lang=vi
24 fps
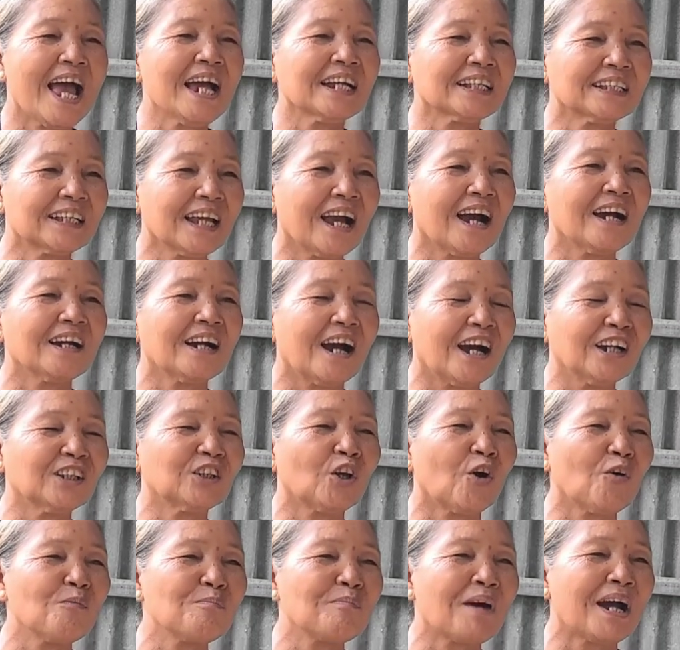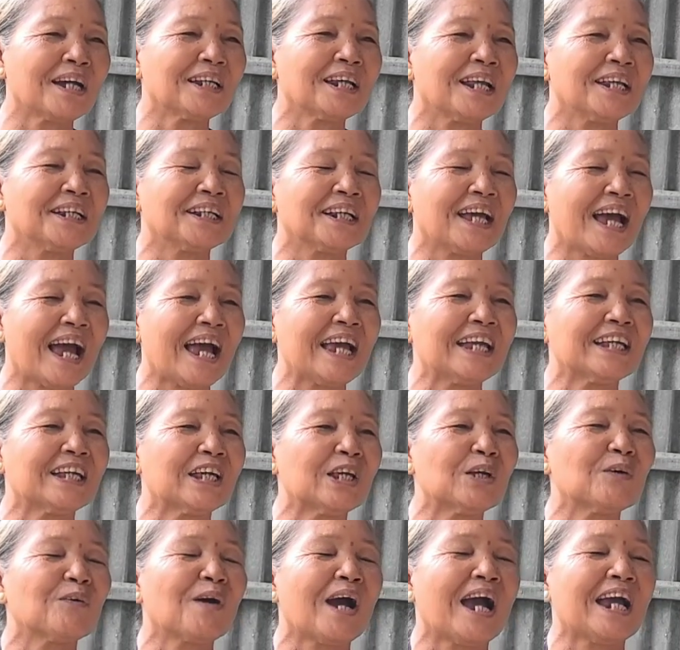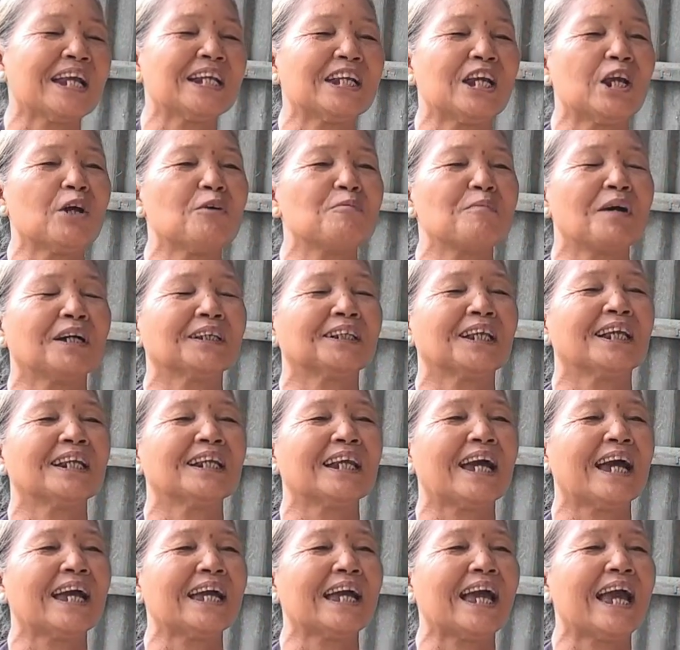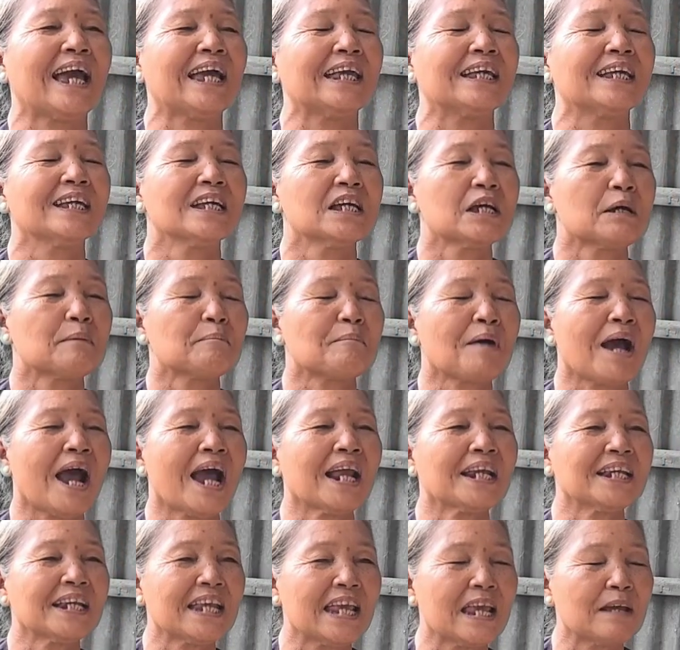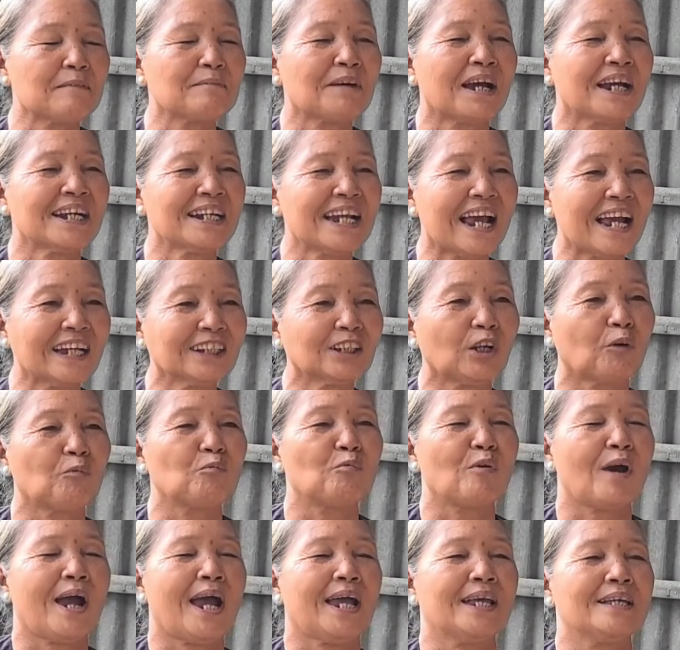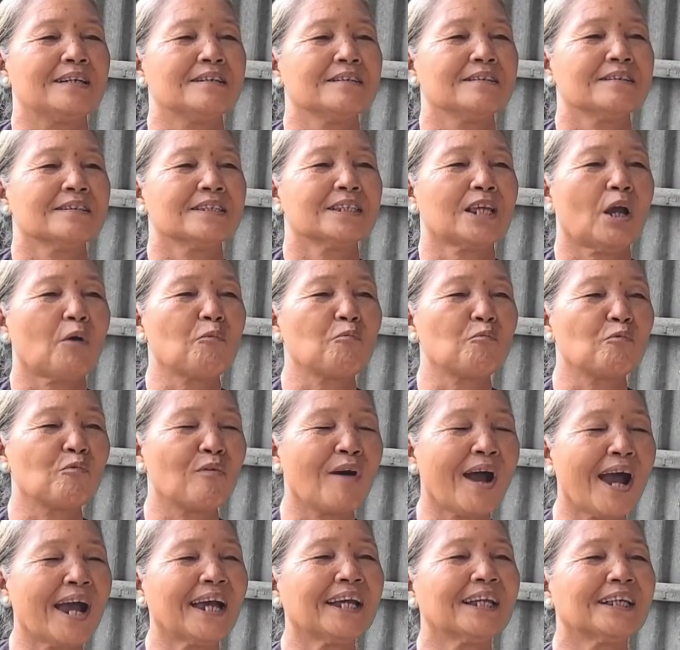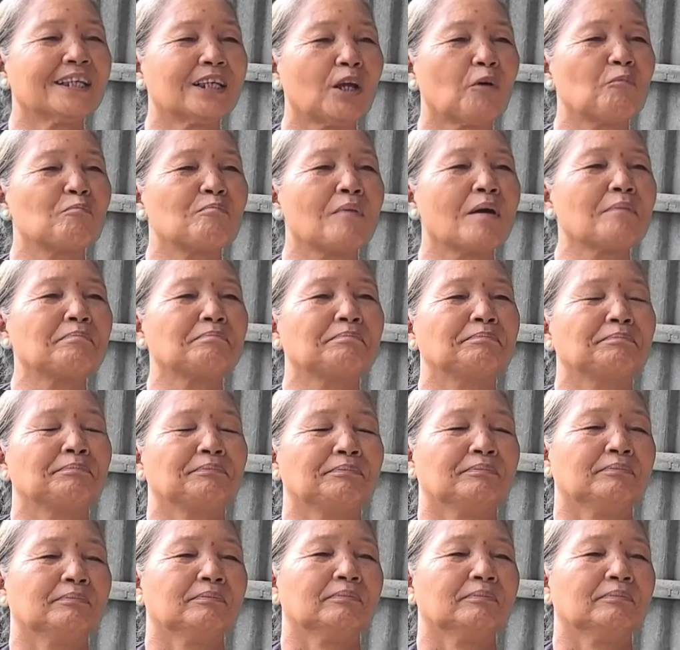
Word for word: Hát chơi ở chốn Ba Đình, ai kêu ai réo mật tình ai ai. Mà anh em hãy ráng trồng phai, trồng phai trồng bắp,